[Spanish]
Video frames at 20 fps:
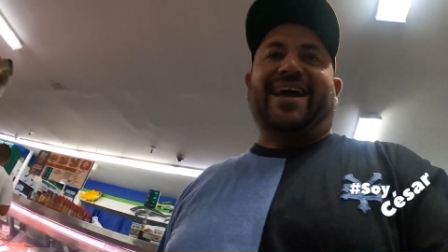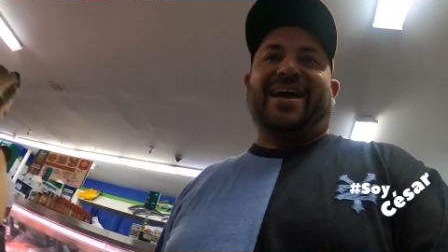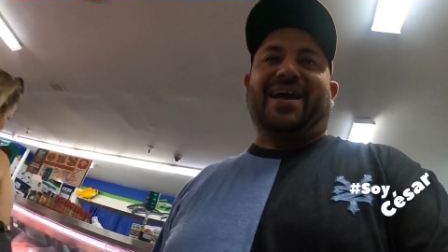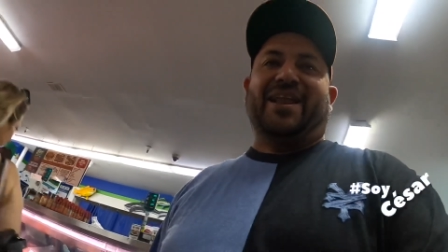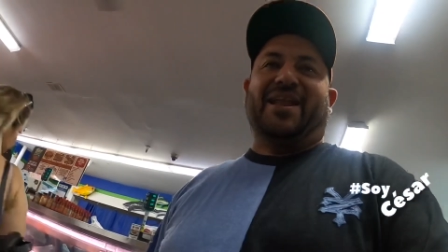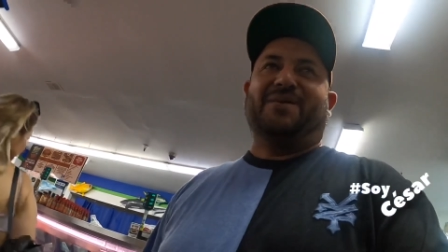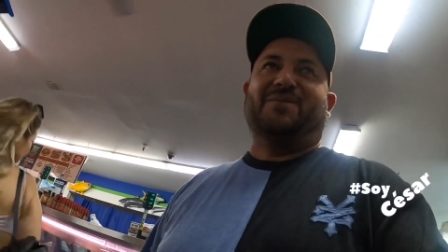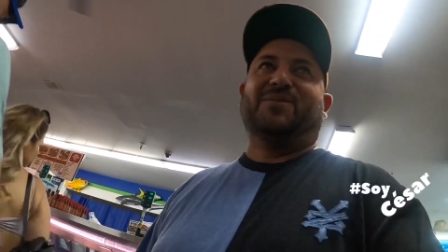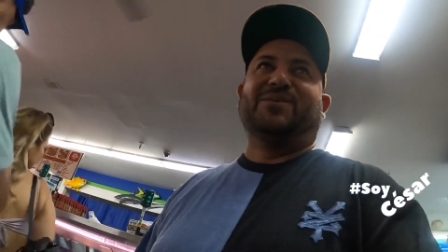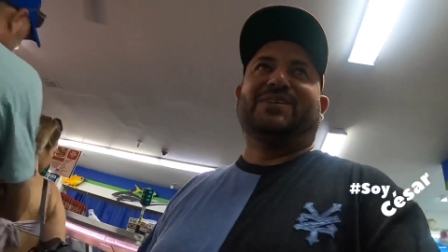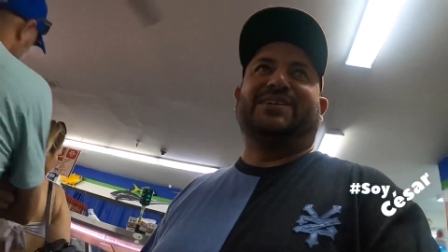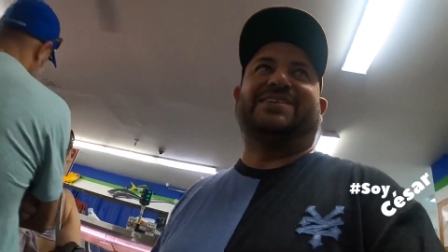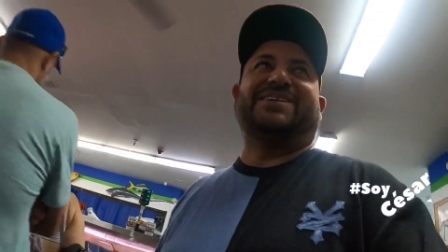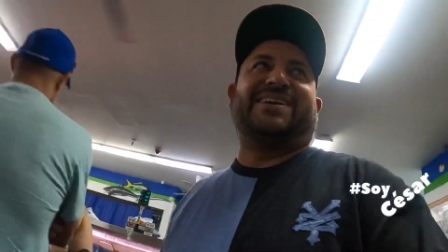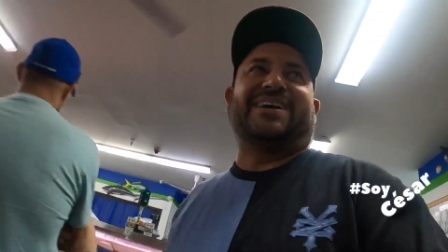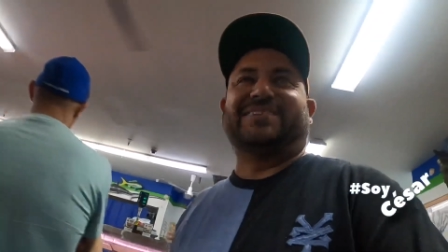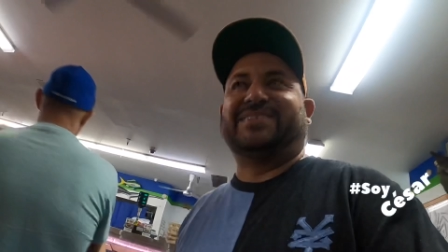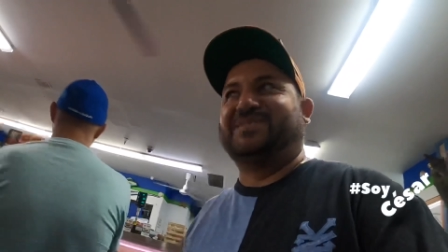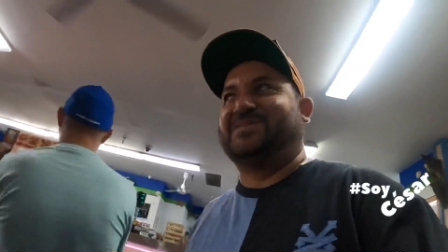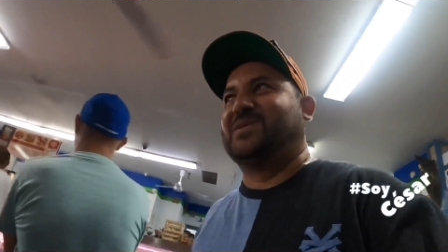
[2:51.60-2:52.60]
la, la
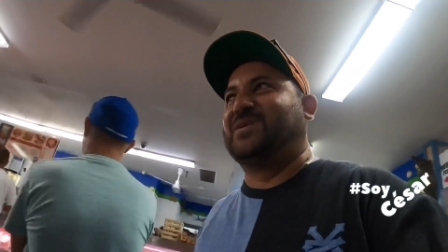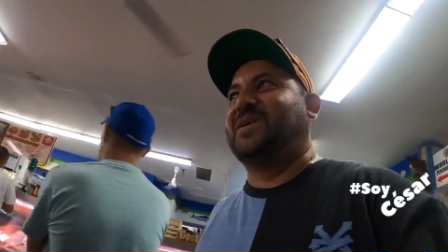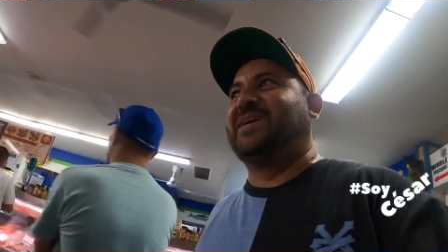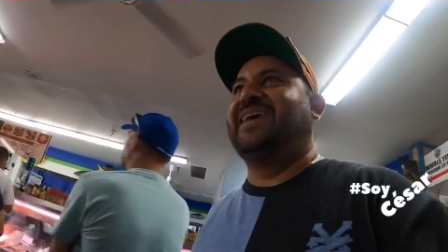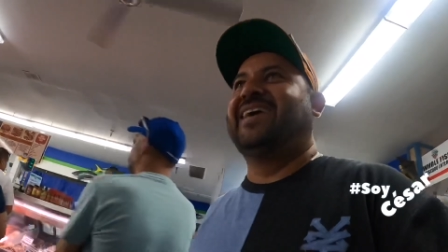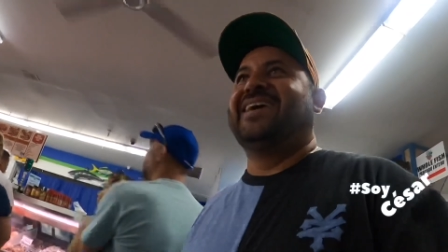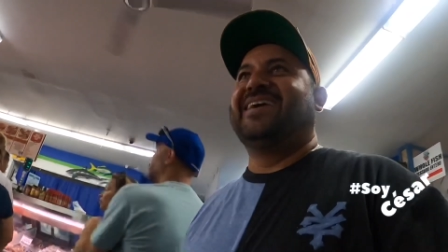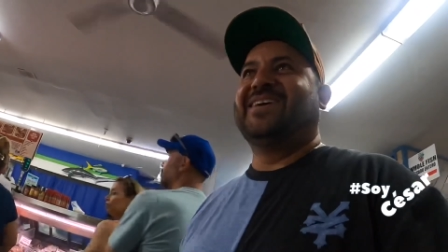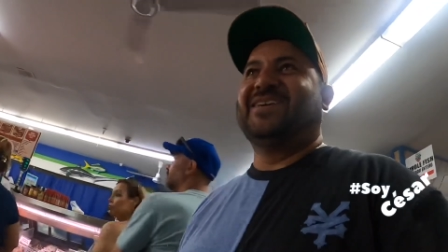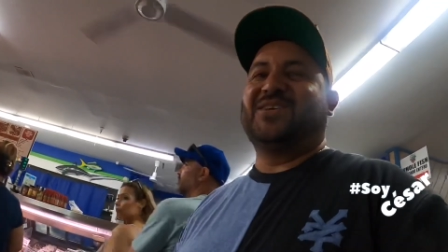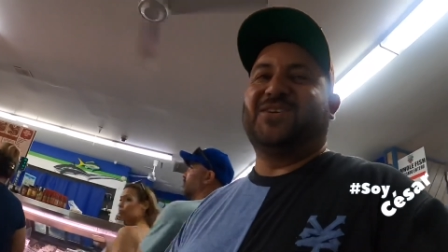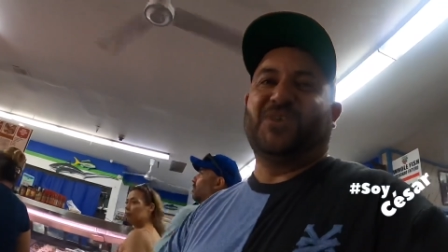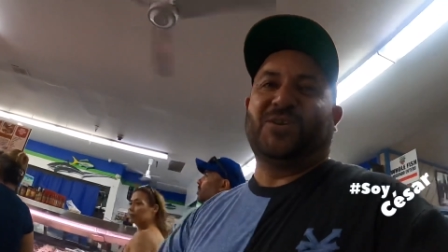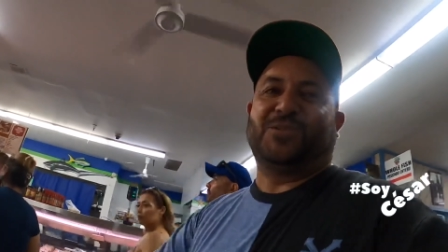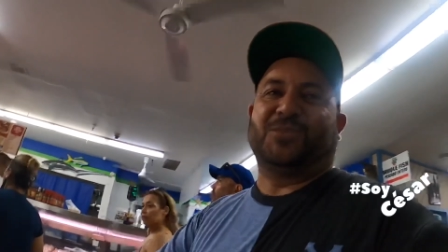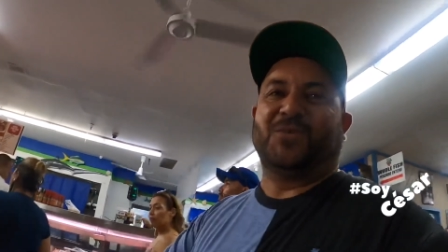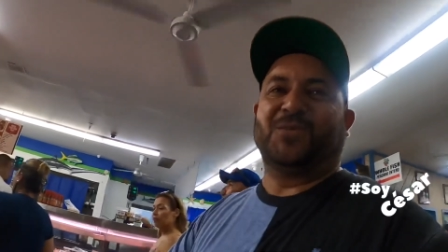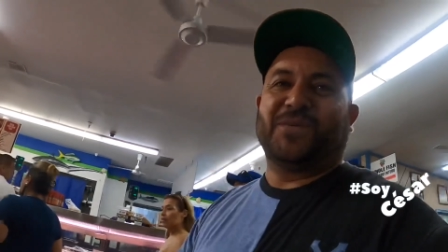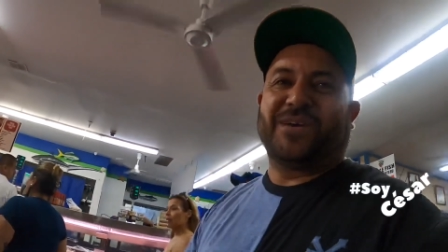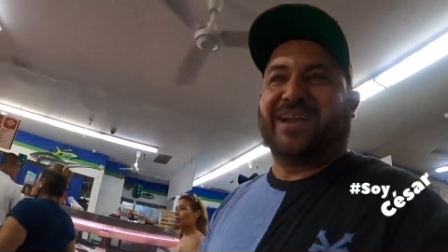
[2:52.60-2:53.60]
muchacha que si soy
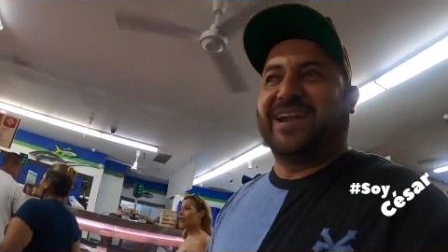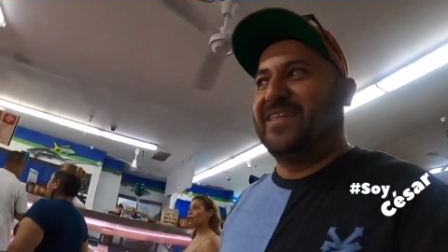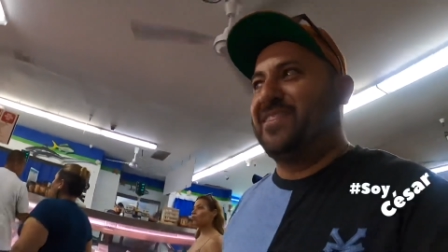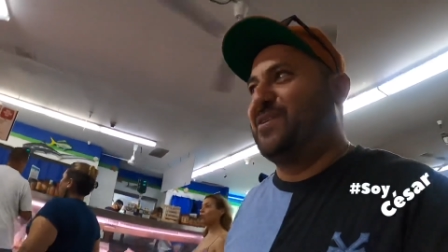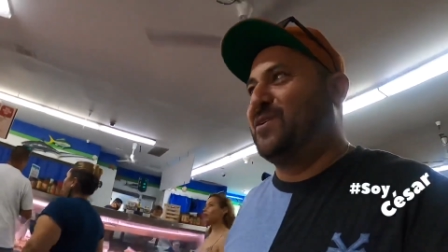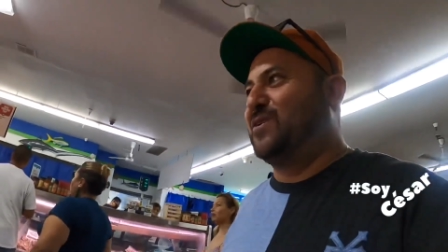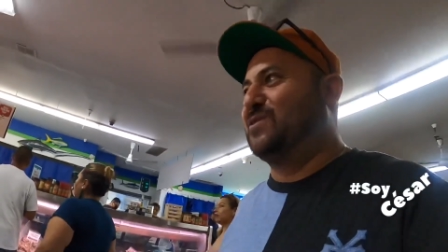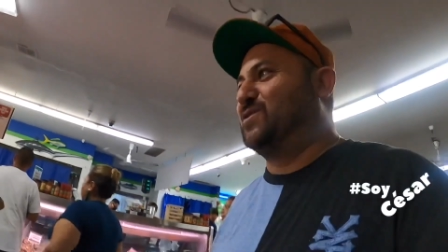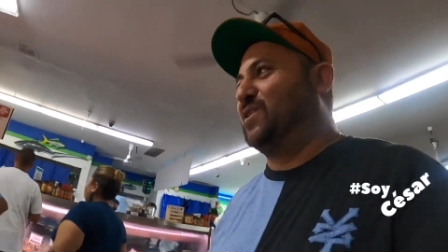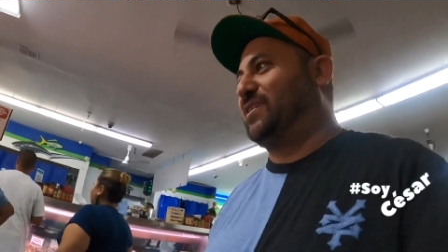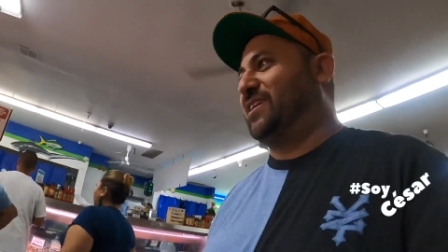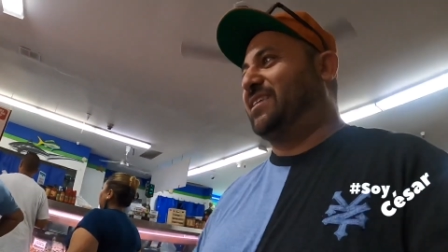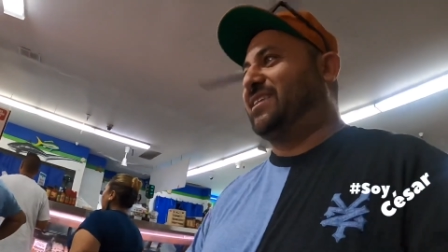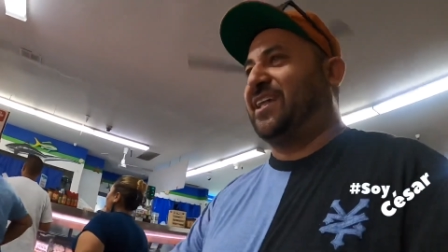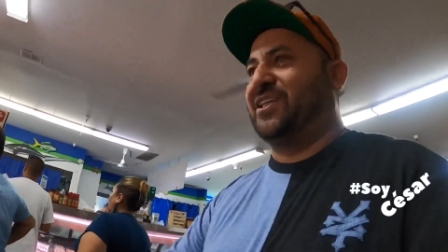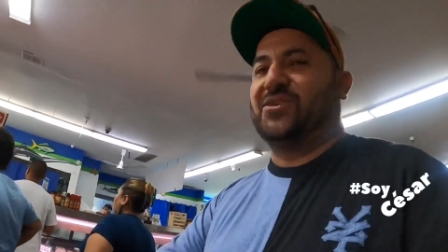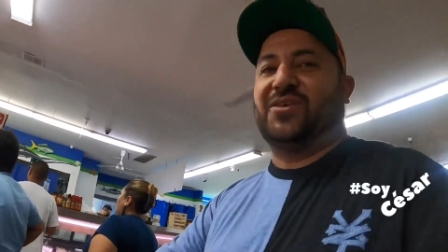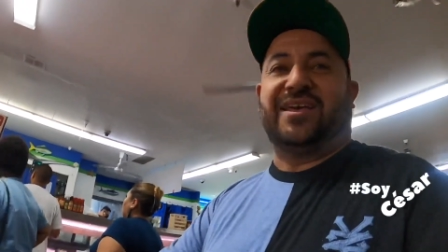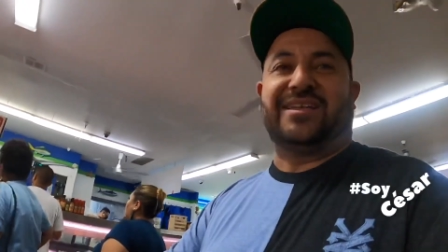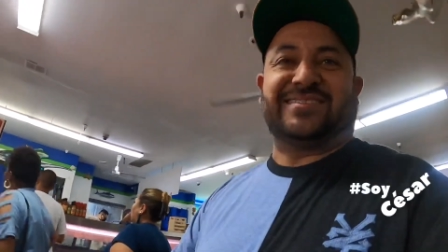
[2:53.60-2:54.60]
youtuber, le digo, estoy
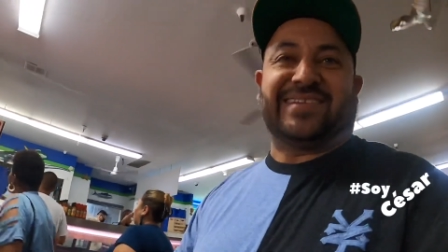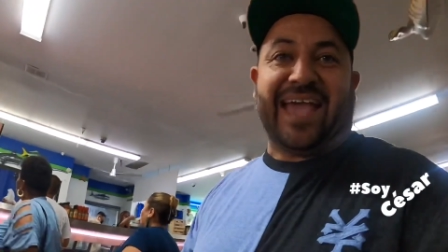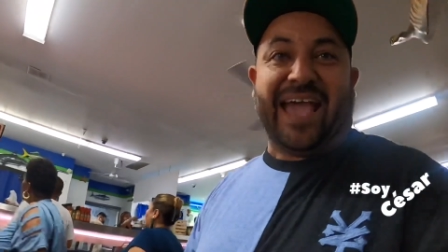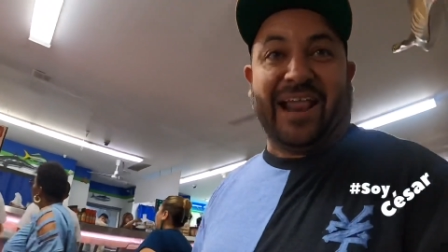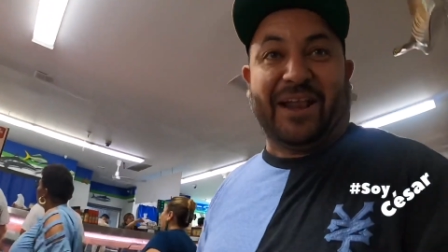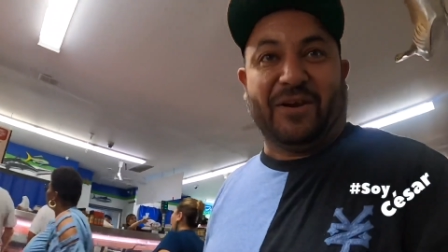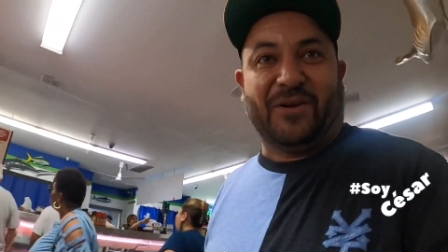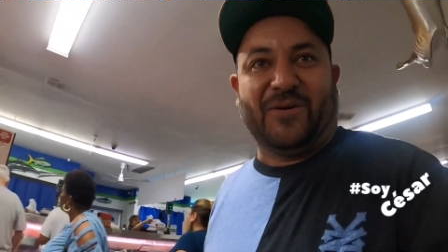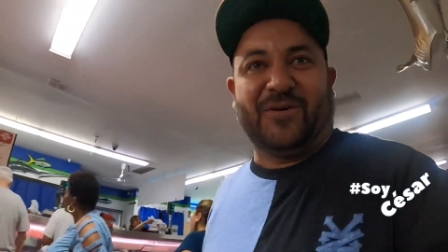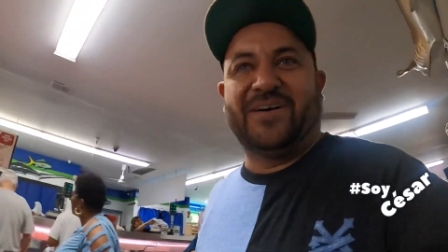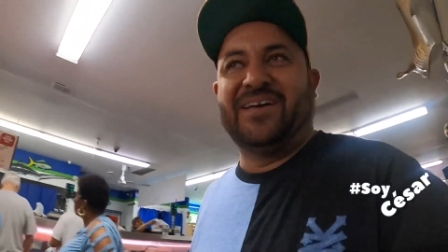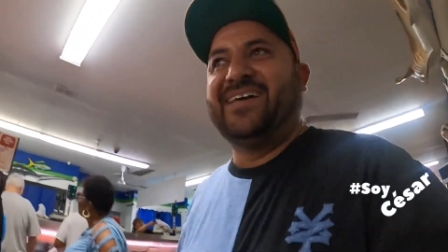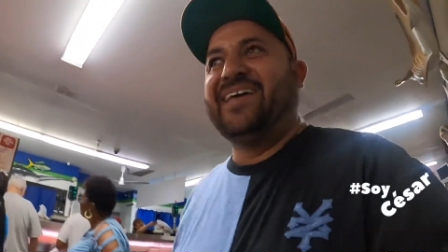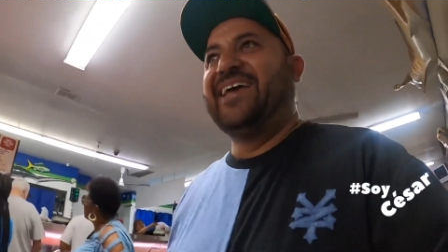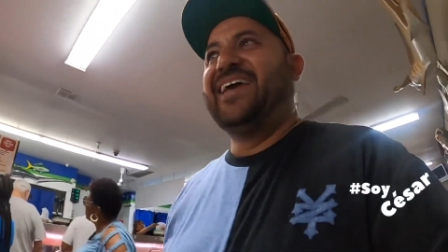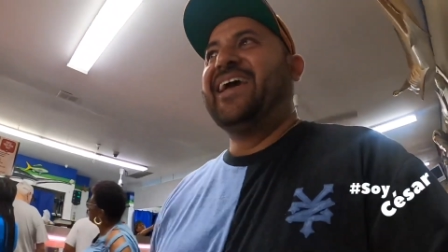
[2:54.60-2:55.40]
tratando de serlo.